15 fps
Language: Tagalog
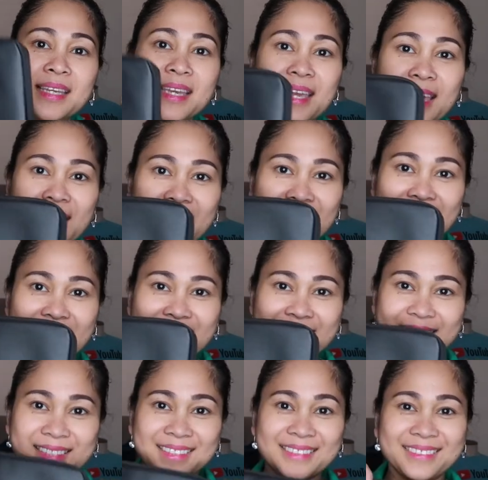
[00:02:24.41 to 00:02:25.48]
case.
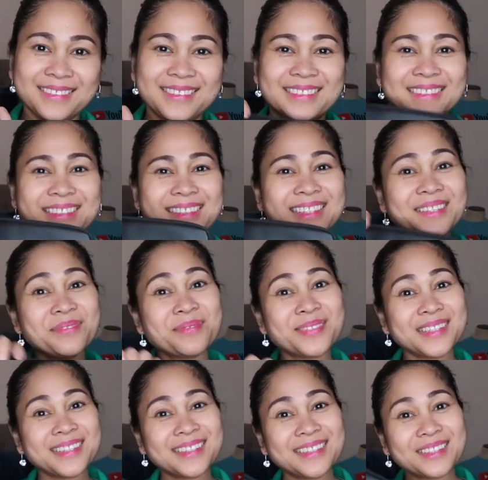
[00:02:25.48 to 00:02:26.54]
Ayun, di
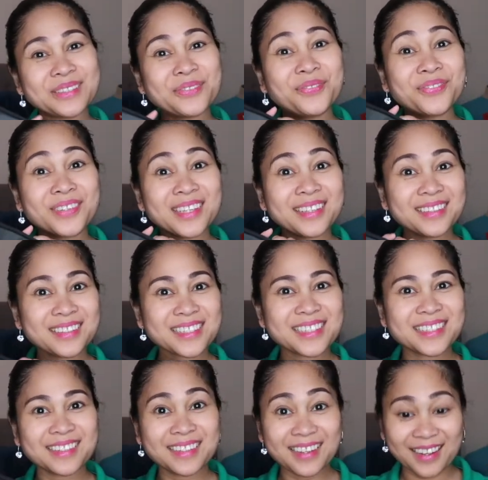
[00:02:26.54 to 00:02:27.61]
ba? Free na
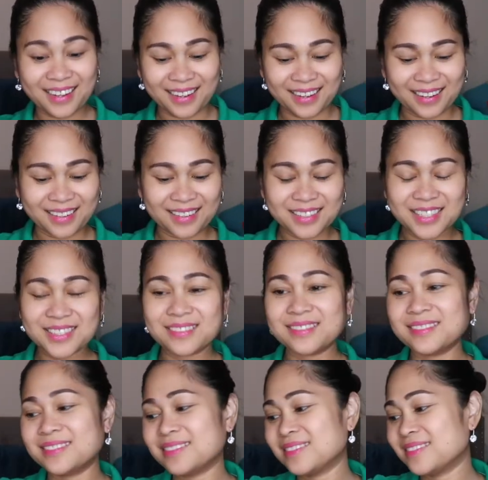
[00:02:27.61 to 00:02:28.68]
siya, guys.
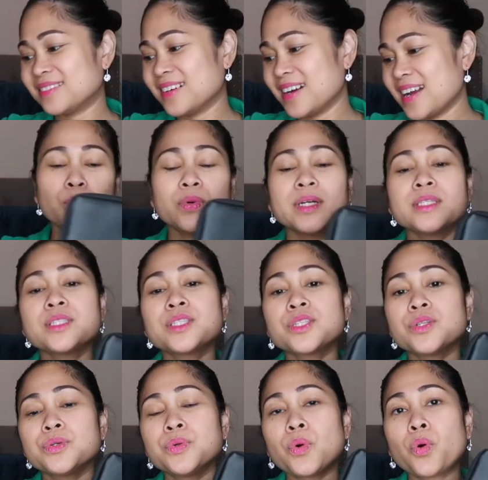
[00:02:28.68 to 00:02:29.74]
So, once
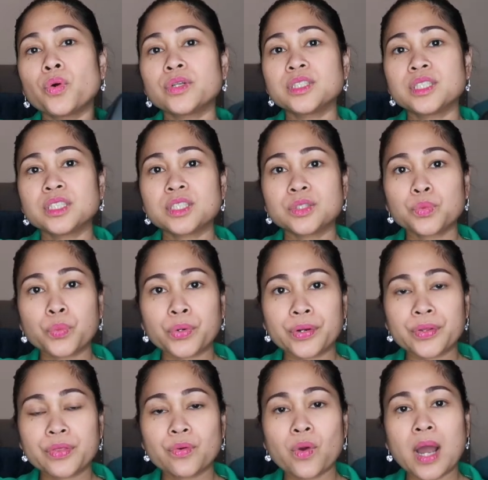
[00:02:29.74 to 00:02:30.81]
you order
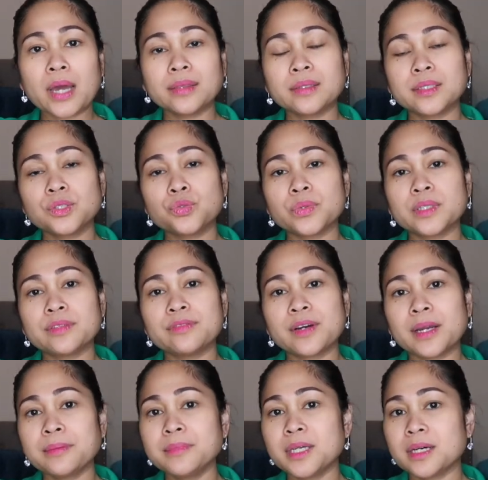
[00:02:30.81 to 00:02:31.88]
worth $125
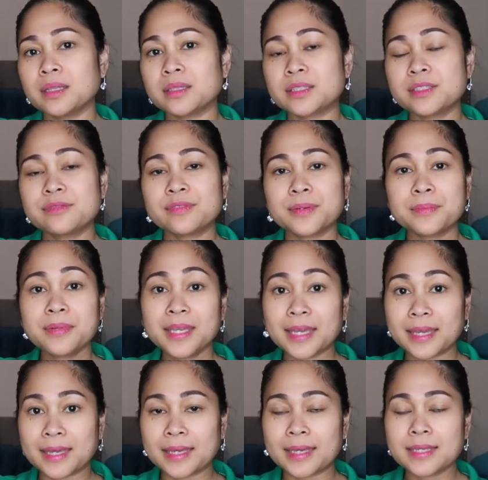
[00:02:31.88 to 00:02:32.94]
from
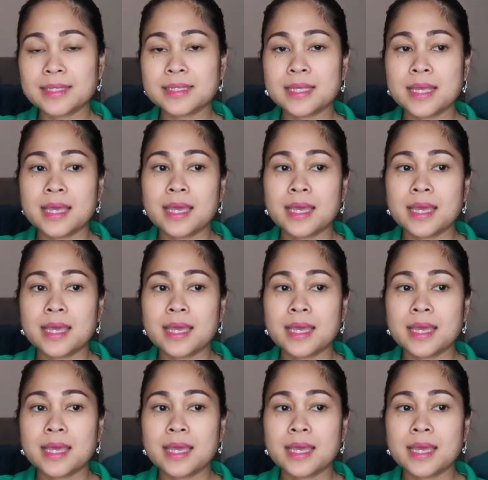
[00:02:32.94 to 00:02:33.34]
Guess,